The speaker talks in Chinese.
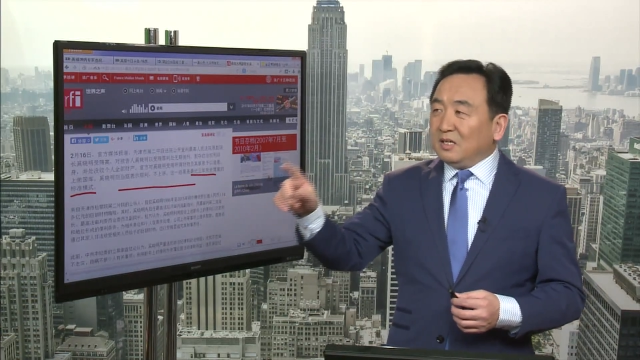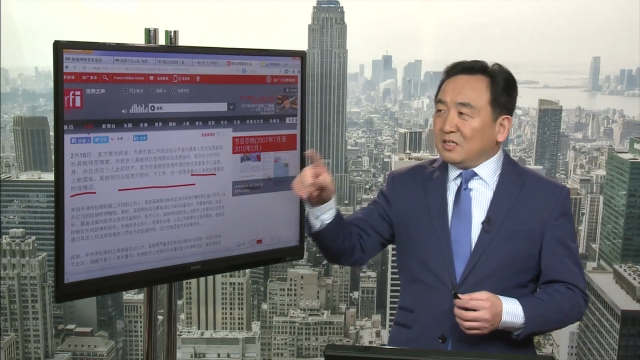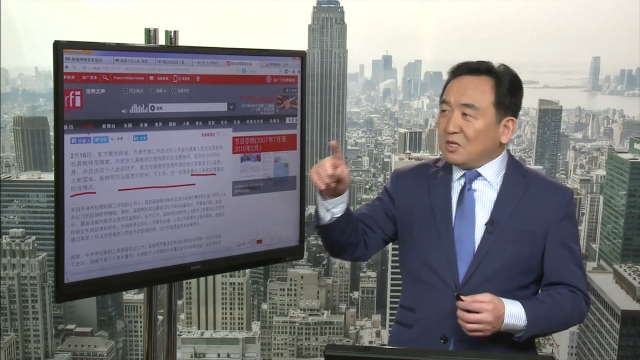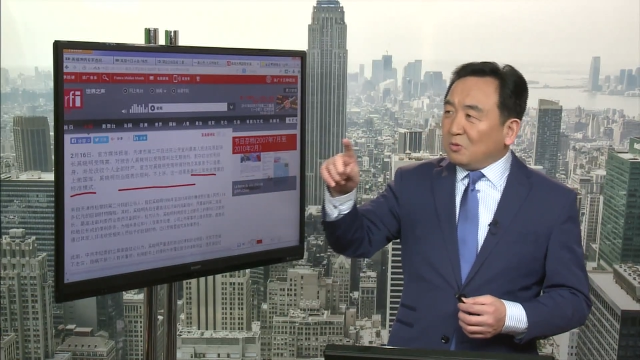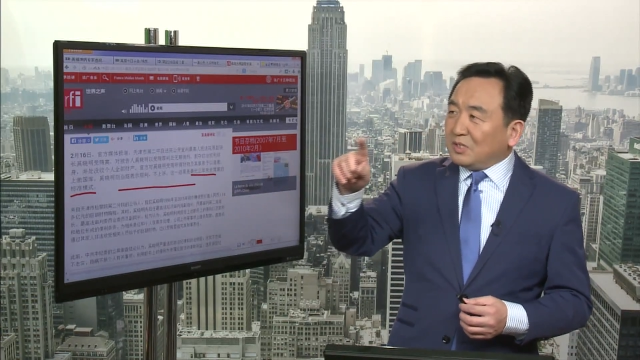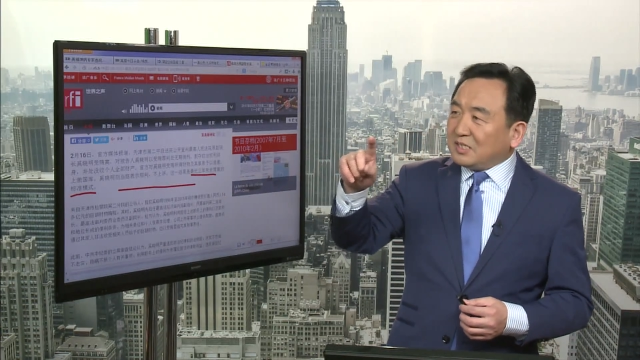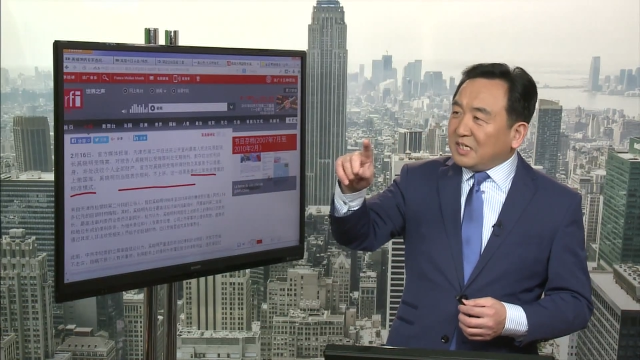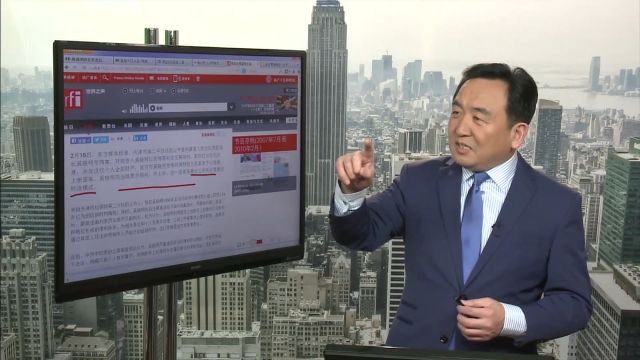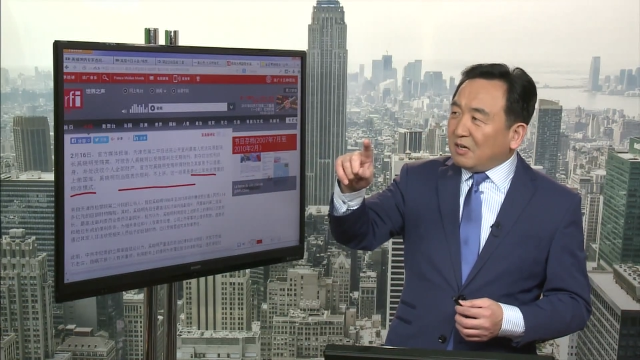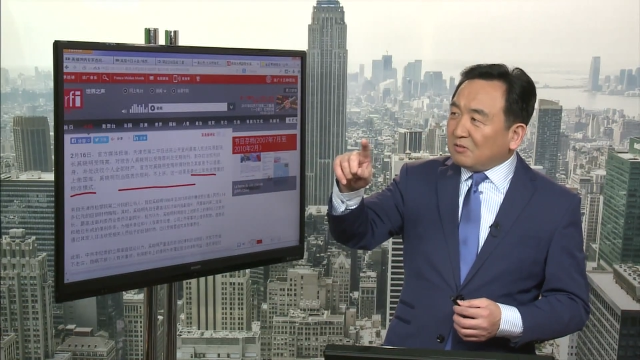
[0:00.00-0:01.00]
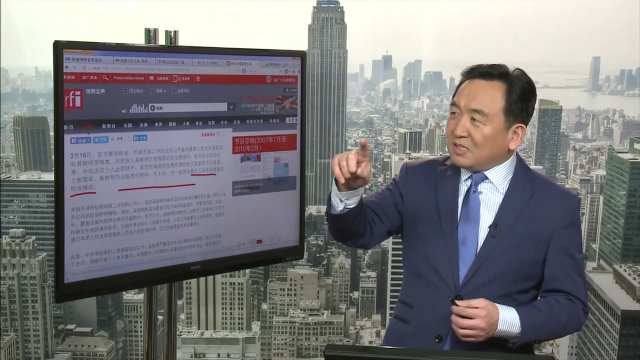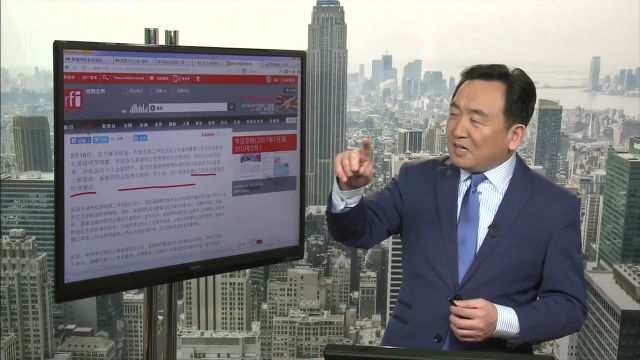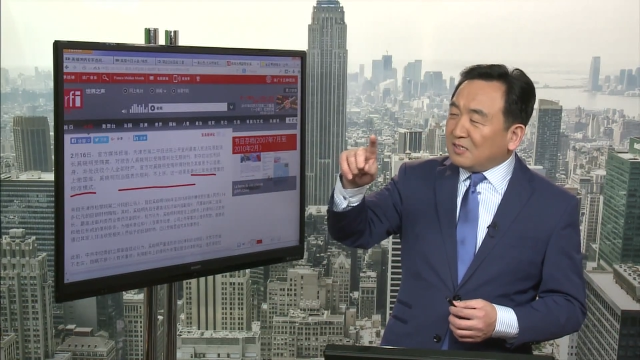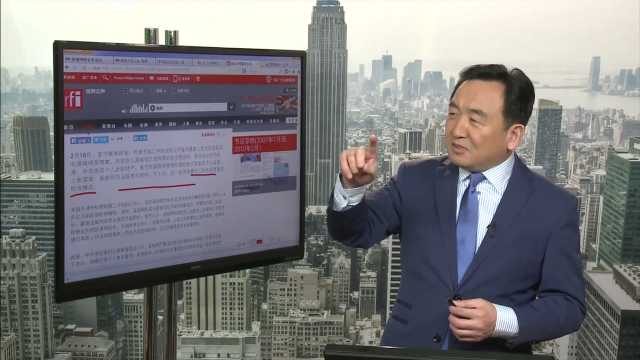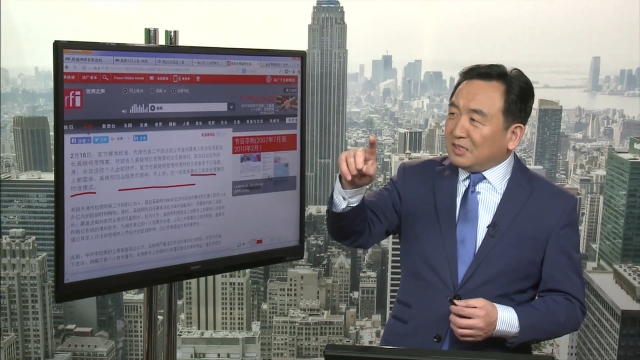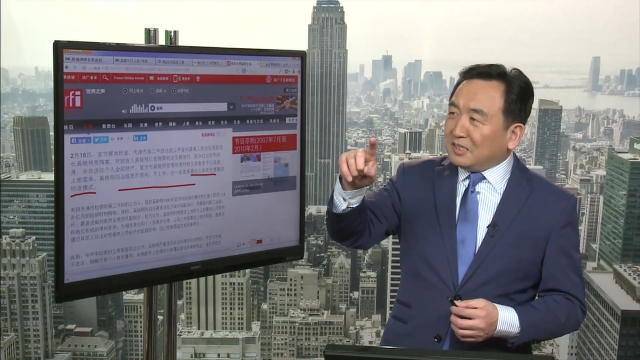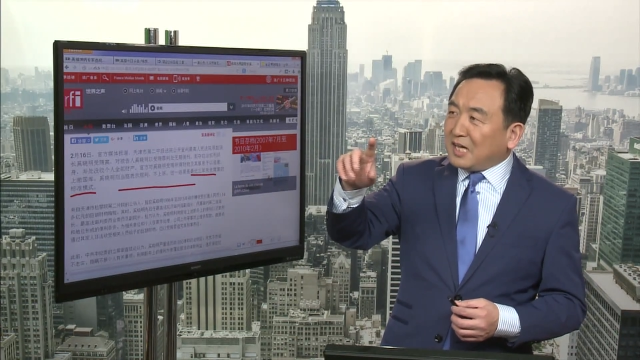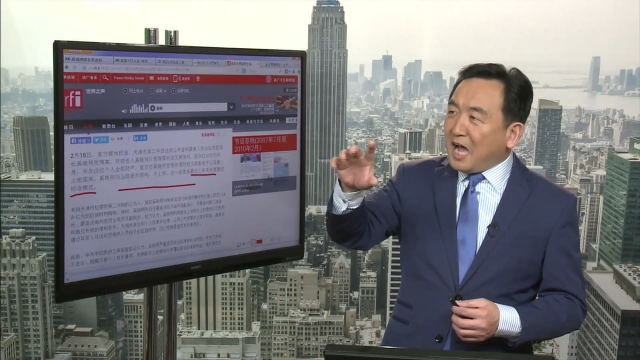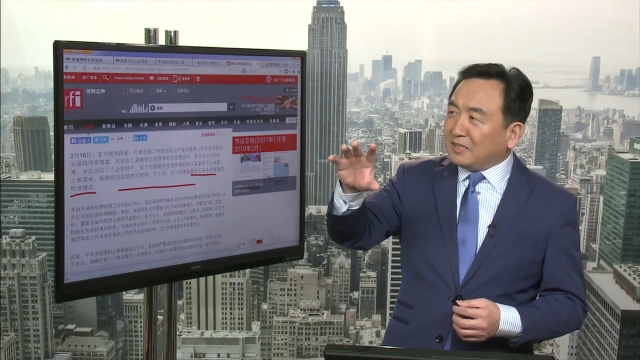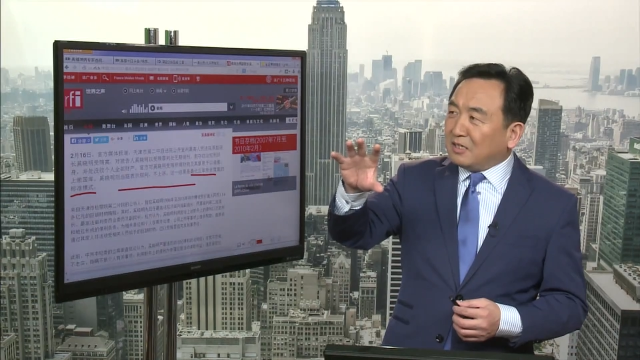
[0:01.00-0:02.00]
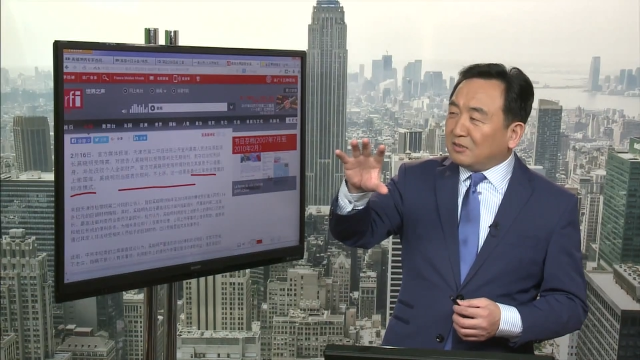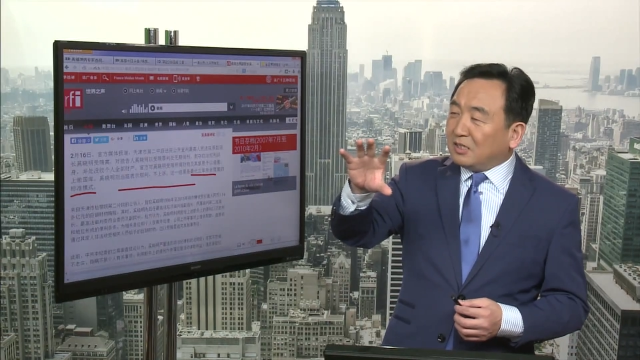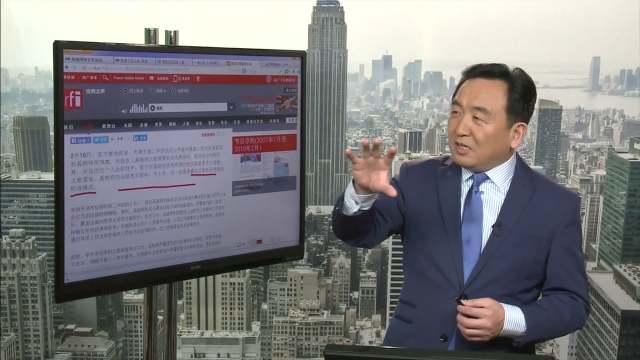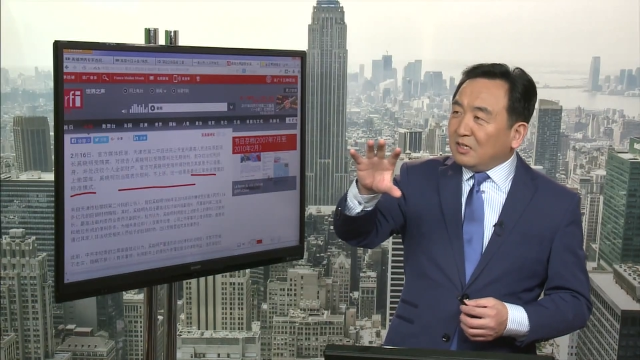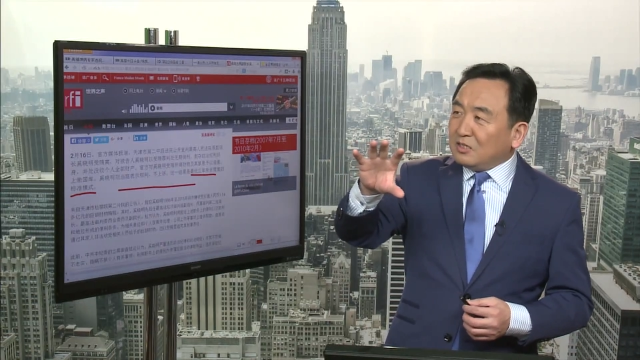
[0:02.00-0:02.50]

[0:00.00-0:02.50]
走的这一条线上，你看到的